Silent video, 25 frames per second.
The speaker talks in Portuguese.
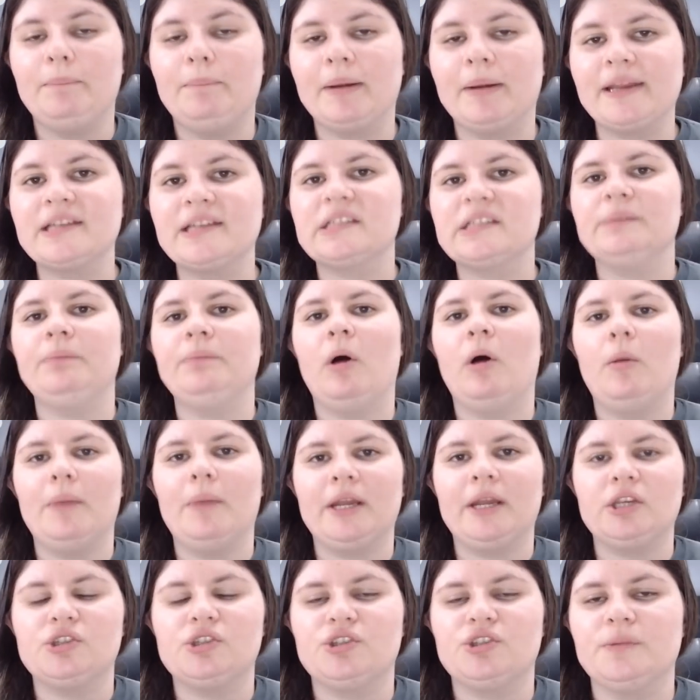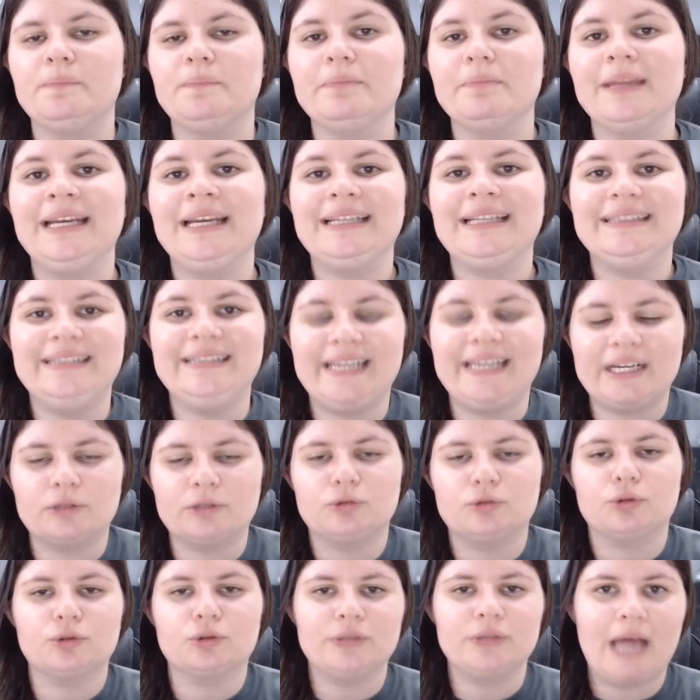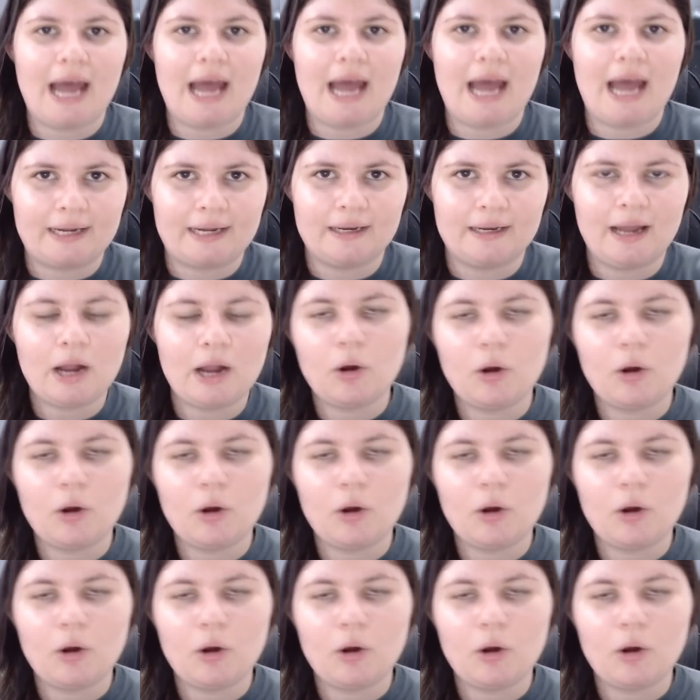principalmente dentro da área.